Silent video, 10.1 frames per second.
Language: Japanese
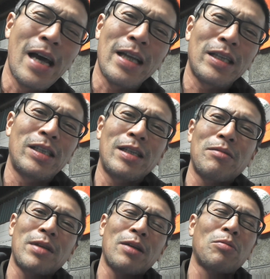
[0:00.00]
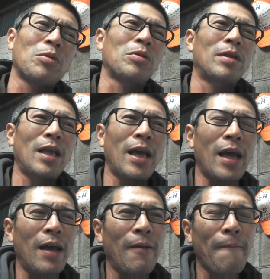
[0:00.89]
話になるなと思って、
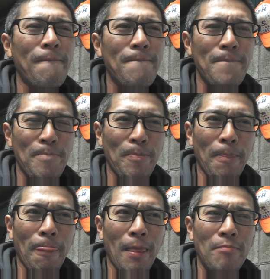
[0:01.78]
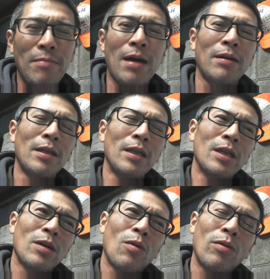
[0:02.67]
うん、まあ
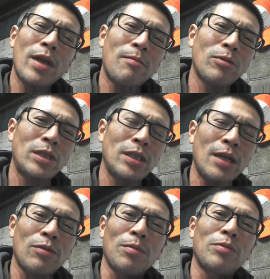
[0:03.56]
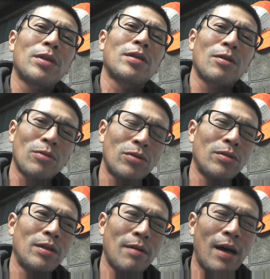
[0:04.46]
オーナー持ちになると思うんですけど
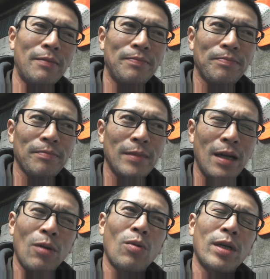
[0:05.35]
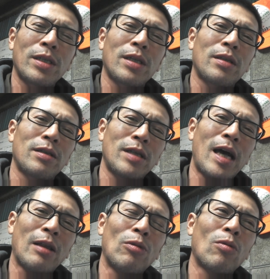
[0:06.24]
修理はなんかおかしかったです
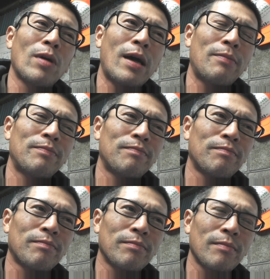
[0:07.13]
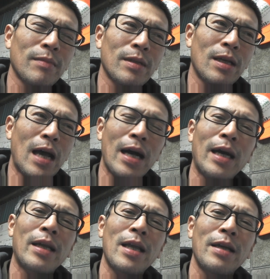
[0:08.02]
反応が上
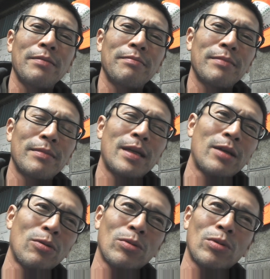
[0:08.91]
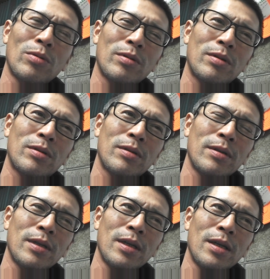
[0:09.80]
がらないあの
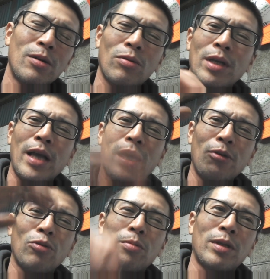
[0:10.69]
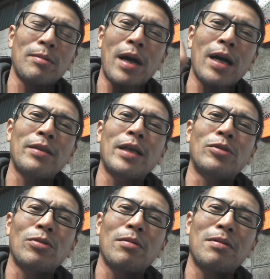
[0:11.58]
ロータリー上げようと思っても上がんないんですよ